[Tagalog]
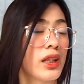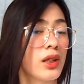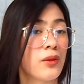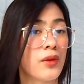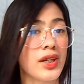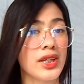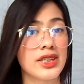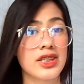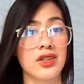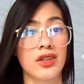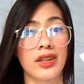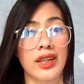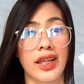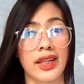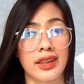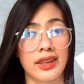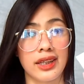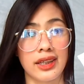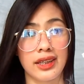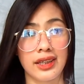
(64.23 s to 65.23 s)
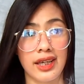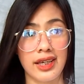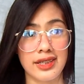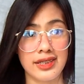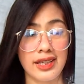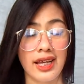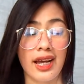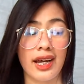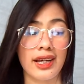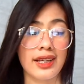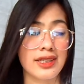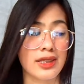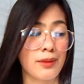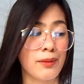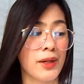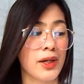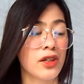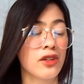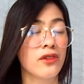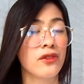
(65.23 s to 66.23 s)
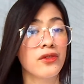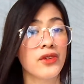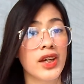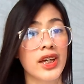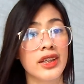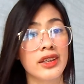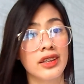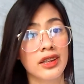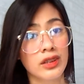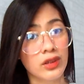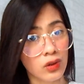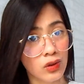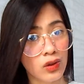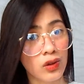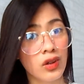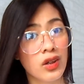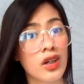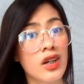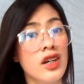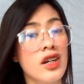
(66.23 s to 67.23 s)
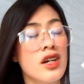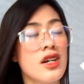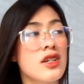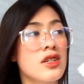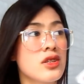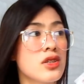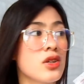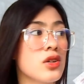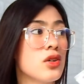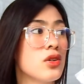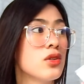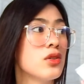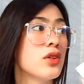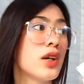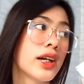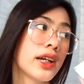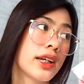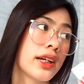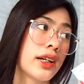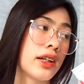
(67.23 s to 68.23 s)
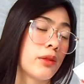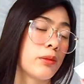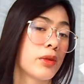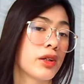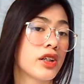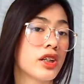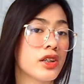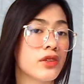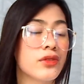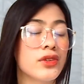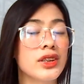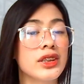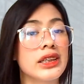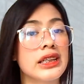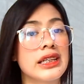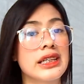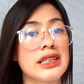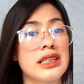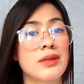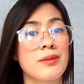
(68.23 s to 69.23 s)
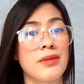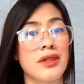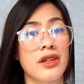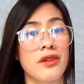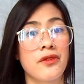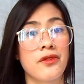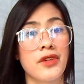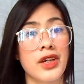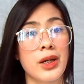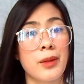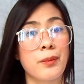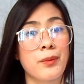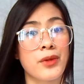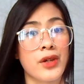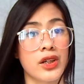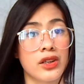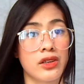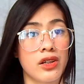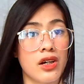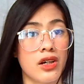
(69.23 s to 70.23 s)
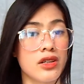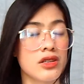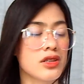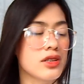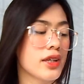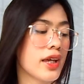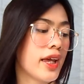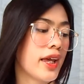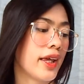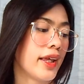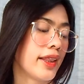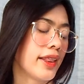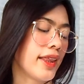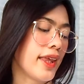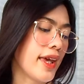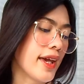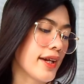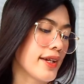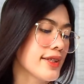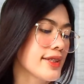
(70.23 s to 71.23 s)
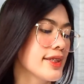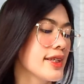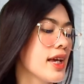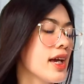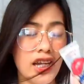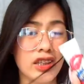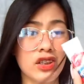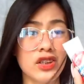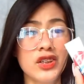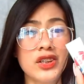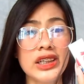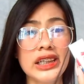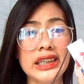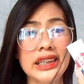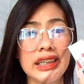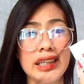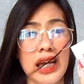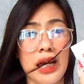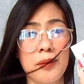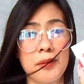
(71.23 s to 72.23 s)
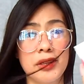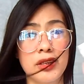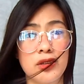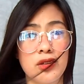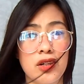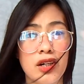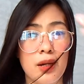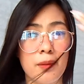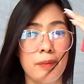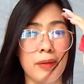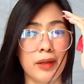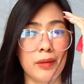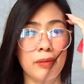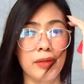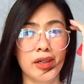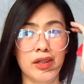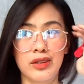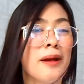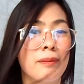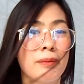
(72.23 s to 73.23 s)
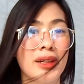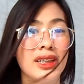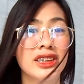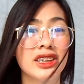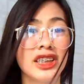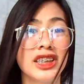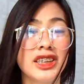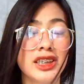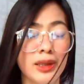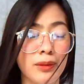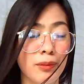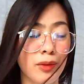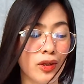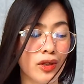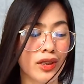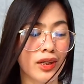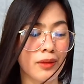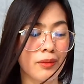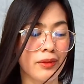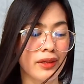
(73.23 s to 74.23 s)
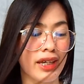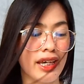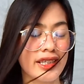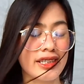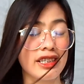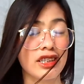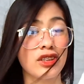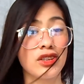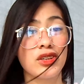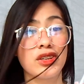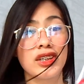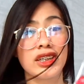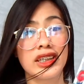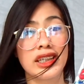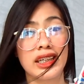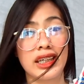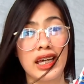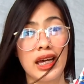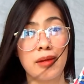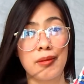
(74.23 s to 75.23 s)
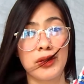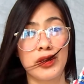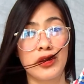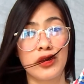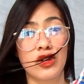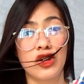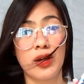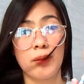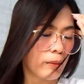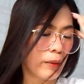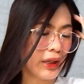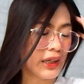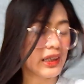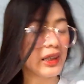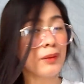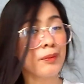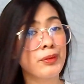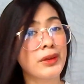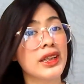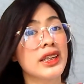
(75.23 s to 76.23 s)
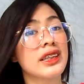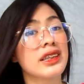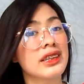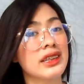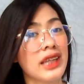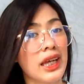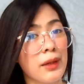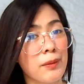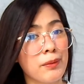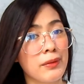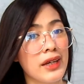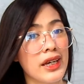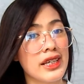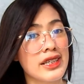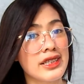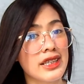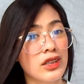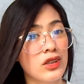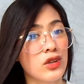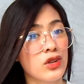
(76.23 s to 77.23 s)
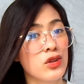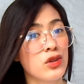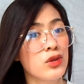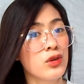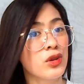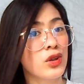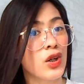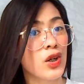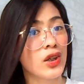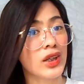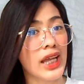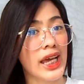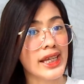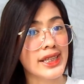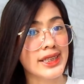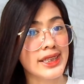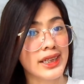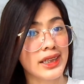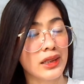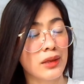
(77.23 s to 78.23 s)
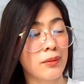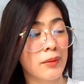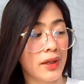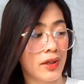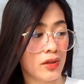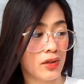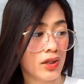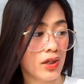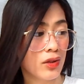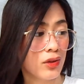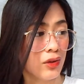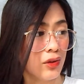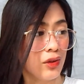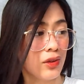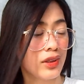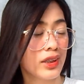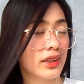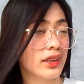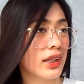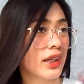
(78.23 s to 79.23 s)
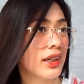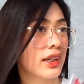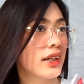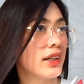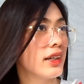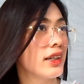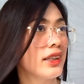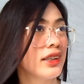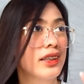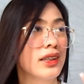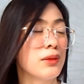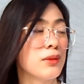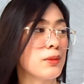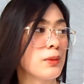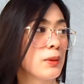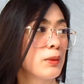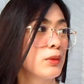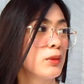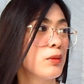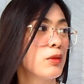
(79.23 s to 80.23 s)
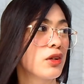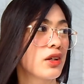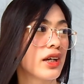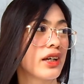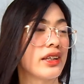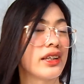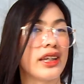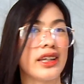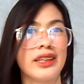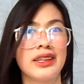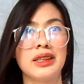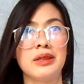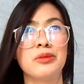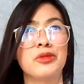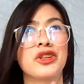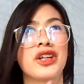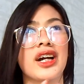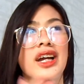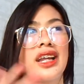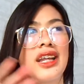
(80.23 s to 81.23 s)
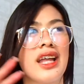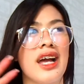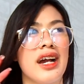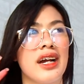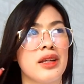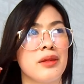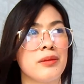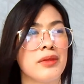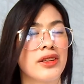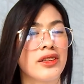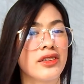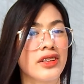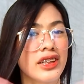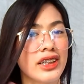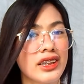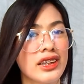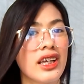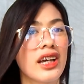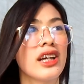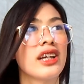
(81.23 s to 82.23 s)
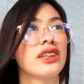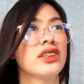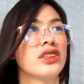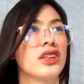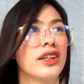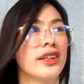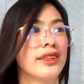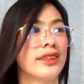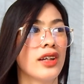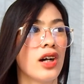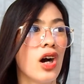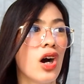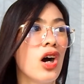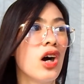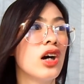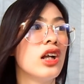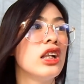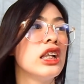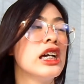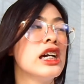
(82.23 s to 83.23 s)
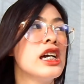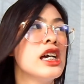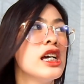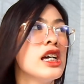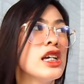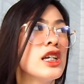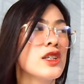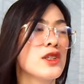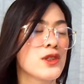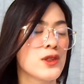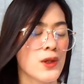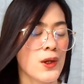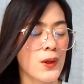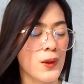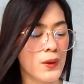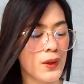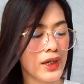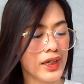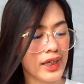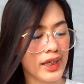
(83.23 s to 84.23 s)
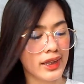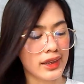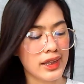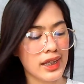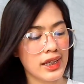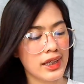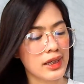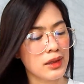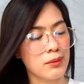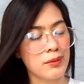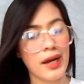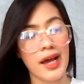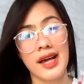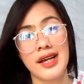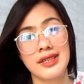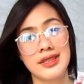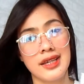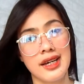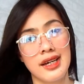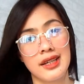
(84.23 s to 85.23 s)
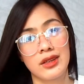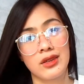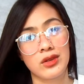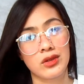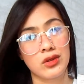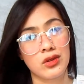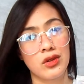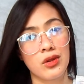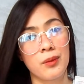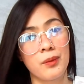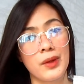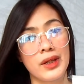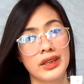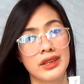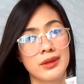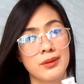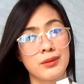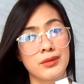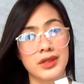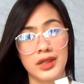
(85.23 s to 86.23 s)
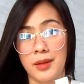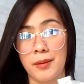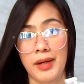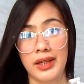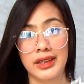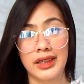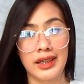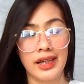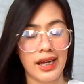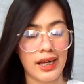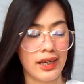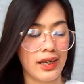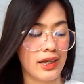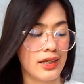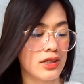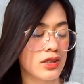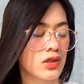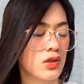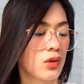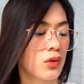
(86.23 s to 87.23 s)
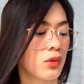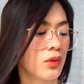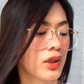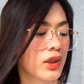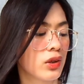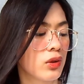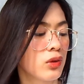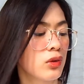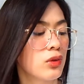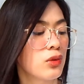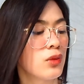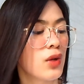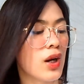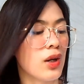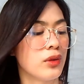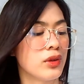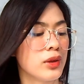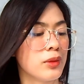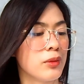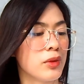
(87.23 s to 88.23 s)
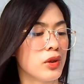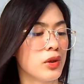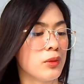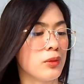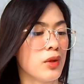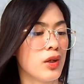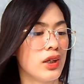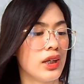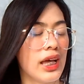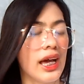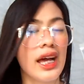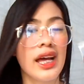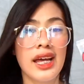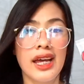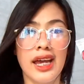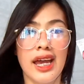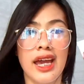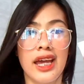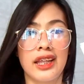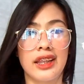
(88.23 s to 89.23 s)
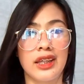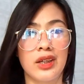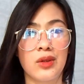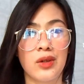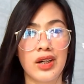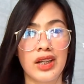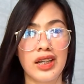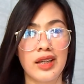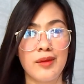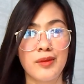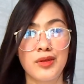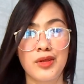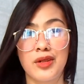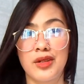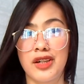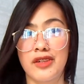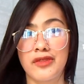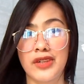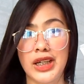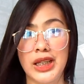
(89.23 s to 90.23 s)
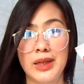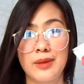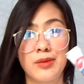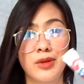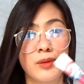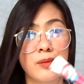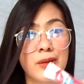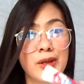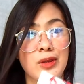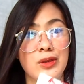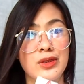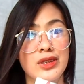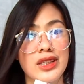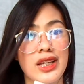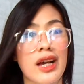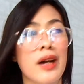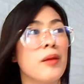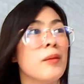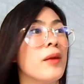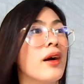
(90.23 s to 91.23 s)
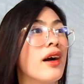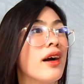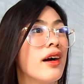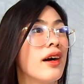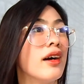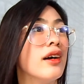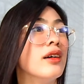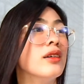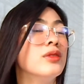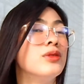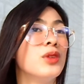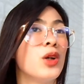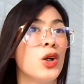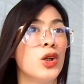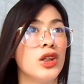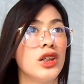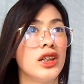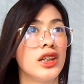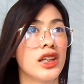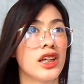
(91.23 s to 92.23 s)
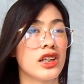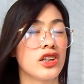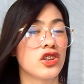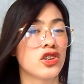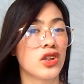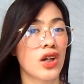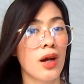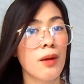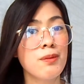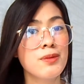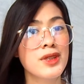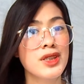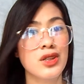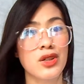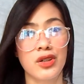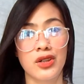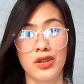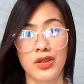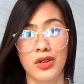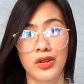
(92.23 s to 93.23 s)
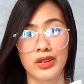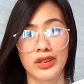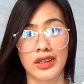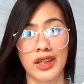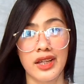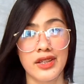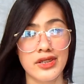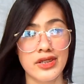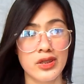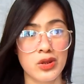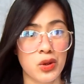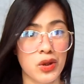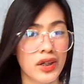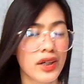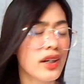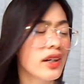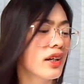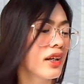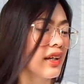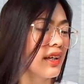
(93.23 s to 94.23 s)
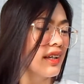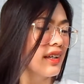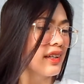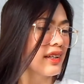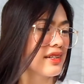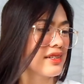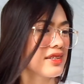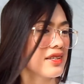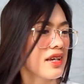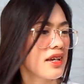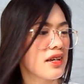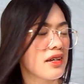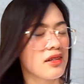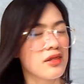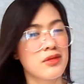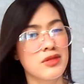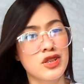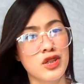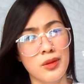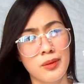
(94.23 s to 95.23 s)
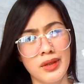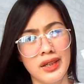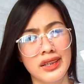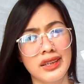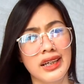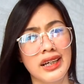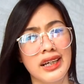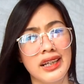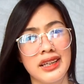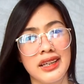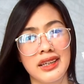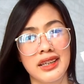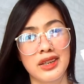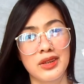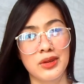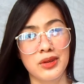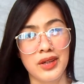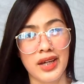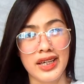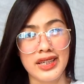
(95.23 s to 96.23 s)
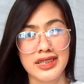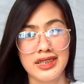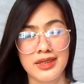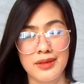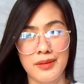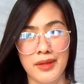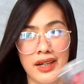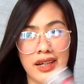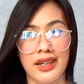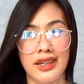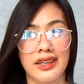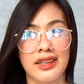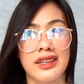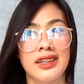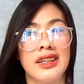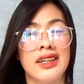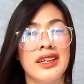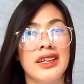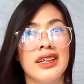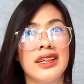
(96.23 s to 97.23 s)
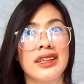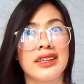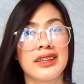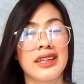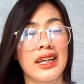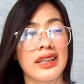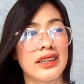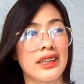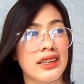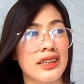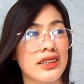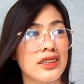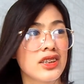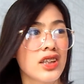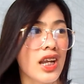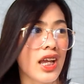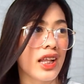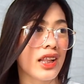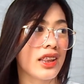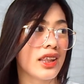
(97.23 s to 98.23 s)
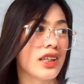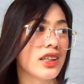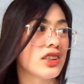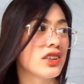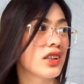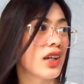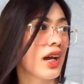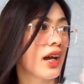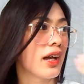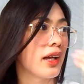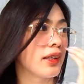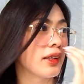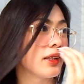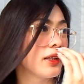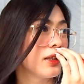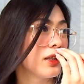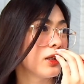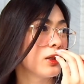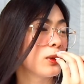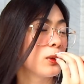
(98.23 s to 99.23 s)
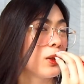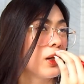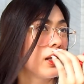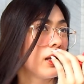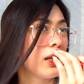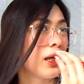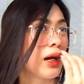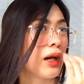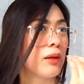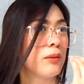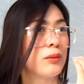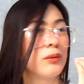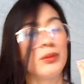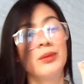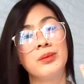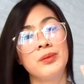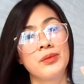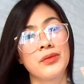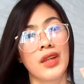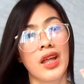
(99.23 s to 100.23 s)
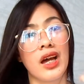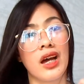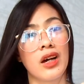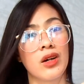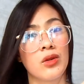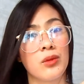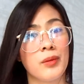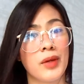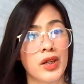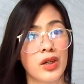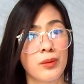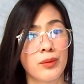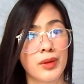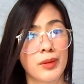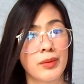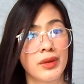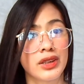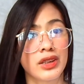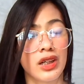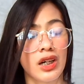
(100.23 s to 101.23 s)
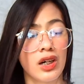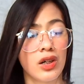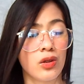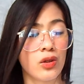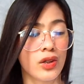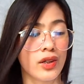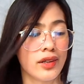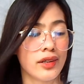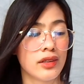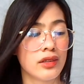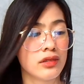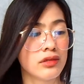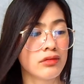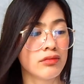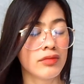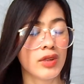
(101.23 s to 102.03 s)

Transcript: by the way, it's authentic guys ha. Kasi merong fake nito. So, ayan, be careful na lang sa mga fake products. And yes, ito yung ginagamit ko kapag pag chichibog kami guys, ito yung ginagamit. Pag lip tint type guys, ito yung long lasting na meron ako na talagang hindi mo mabubura na hindi mo na kailangan mag-retouch and all. So, ayan, talagang maaasahan ko to pag sa Matagalan. So, itong wow na monomola, hindi ko alam kung available pa to sa mga online shops or online store. Kasi, sobrang tagal na nito guys. Yung mga dati nag-trending siya at hindi ko alam na kung meron pa ba siya or